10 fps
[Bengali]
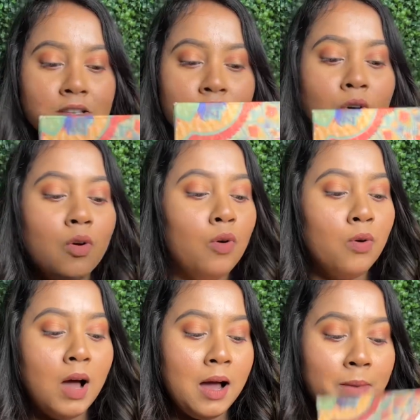সো
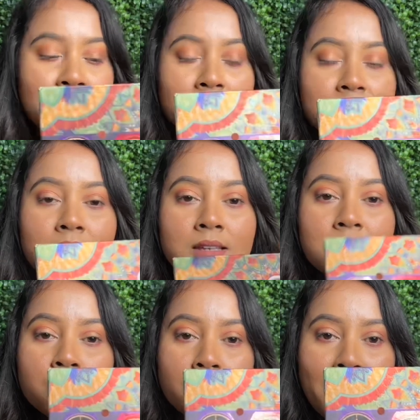আমার কাছে আছে
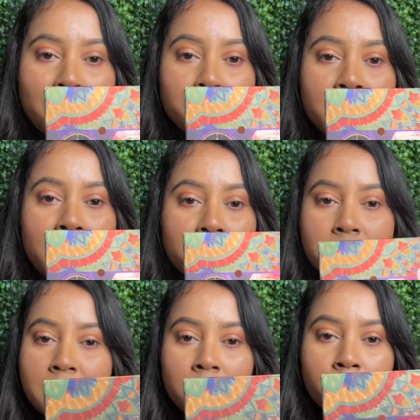ইউ ক্যান বির একটা
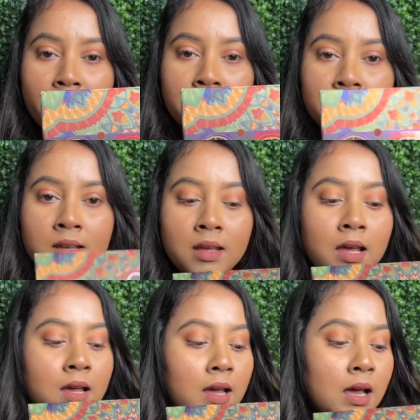শ্যাডো প্যালেট
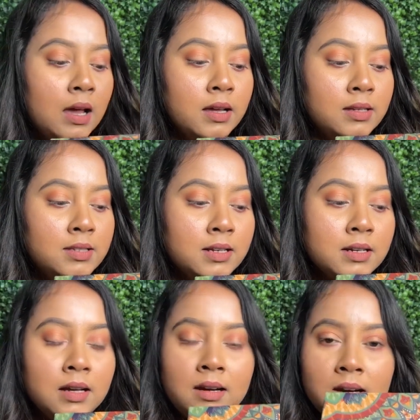
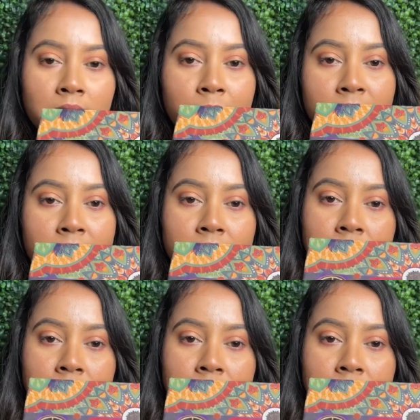যেটা বেশ